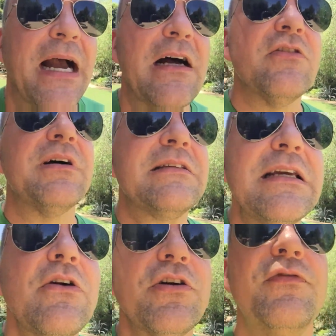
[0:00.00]
Also was
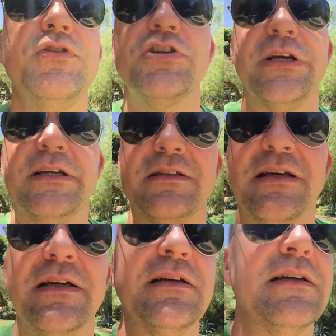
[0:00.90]
ich euch wünsche
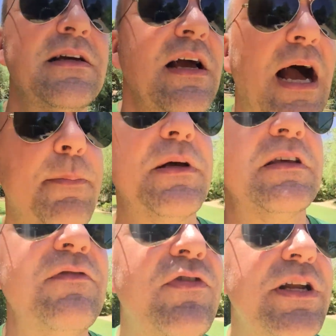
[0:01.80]
ist,
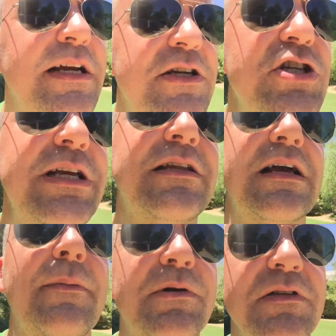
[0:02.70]
abgesehen von der
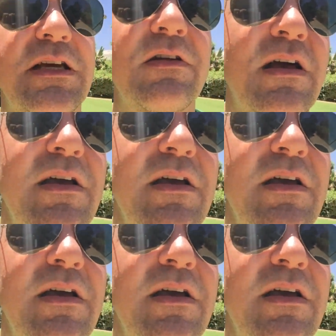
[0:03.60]
Geschichte, abgesehen